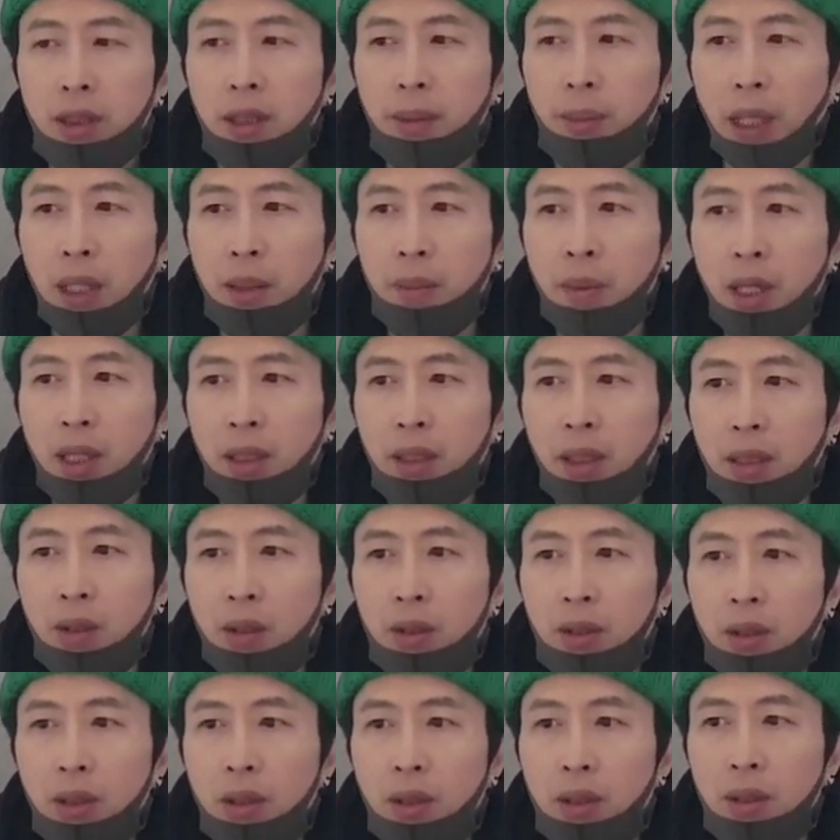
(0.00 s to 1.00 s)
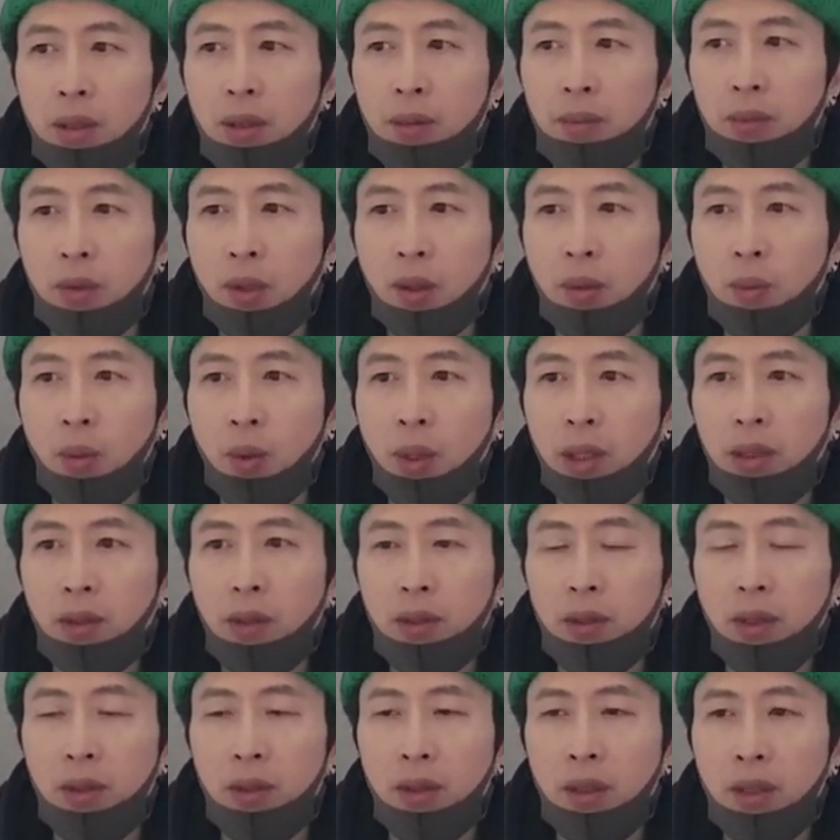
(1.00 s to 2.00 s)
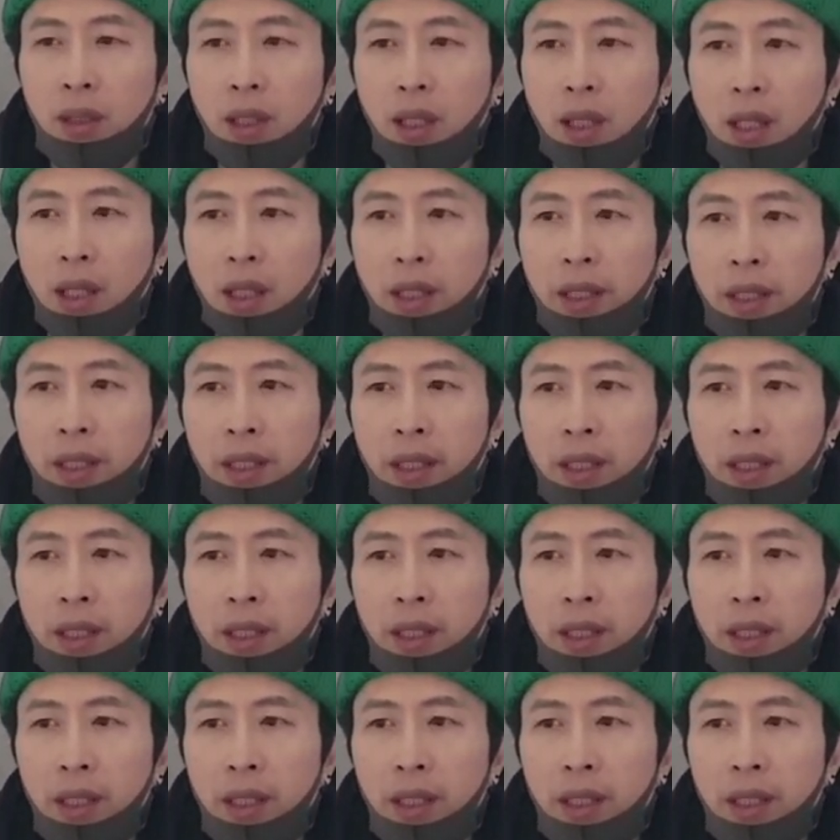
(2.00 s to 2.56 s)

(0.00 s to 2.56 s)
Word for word: 발매가 될 것처럼 정보가 떴었는데